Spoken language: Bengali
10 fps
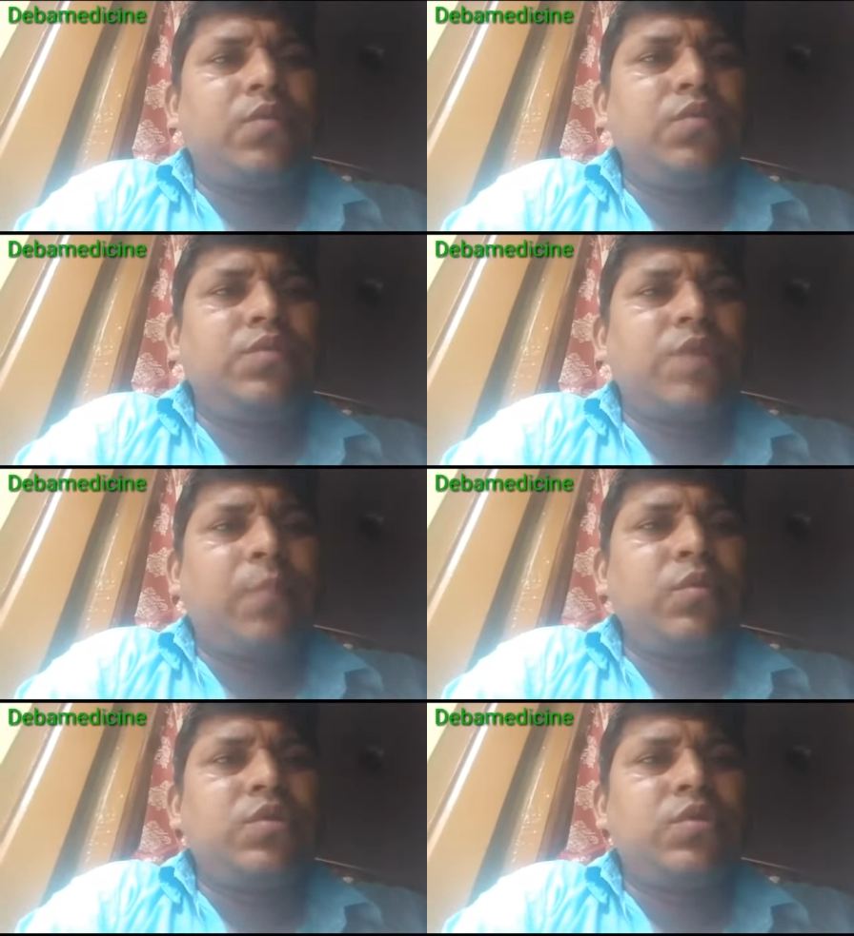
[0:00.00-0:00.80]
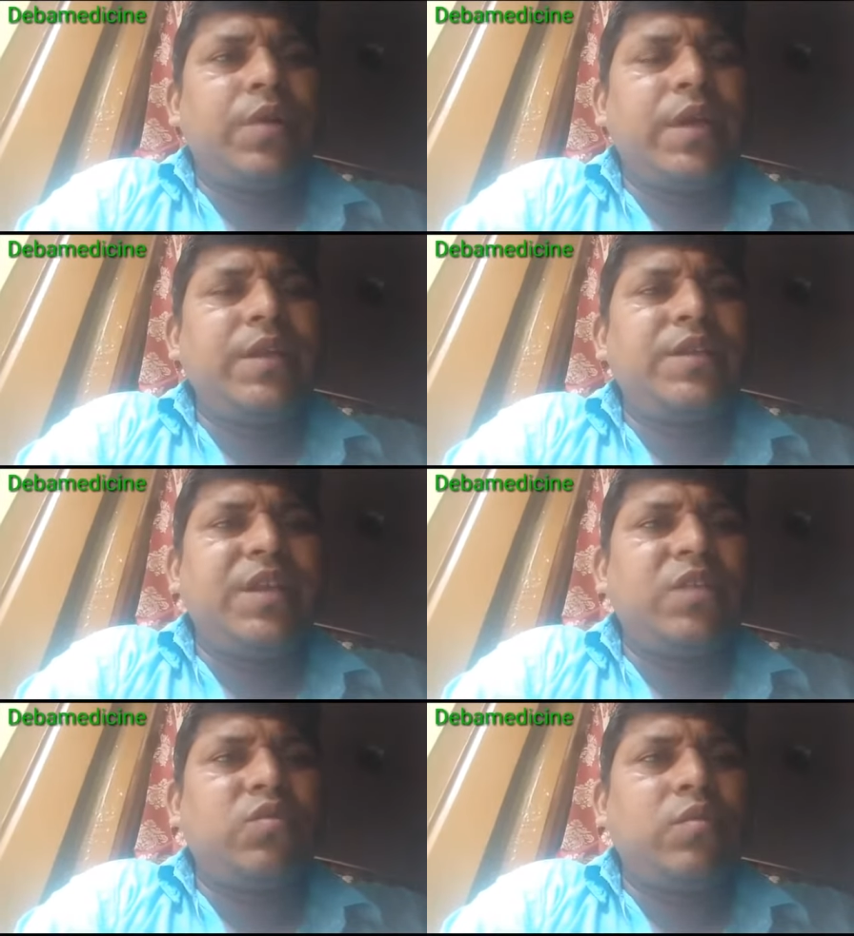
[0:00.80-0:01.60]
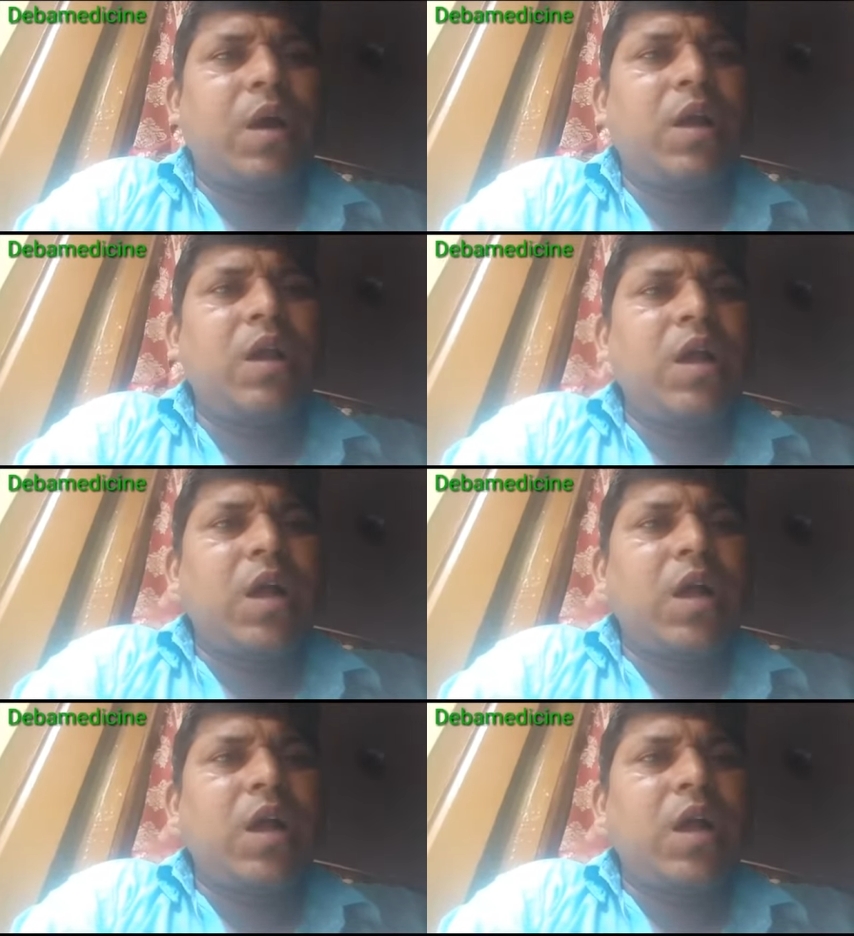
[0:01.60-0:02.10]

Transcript: দু চামচ করে দিনে দুবার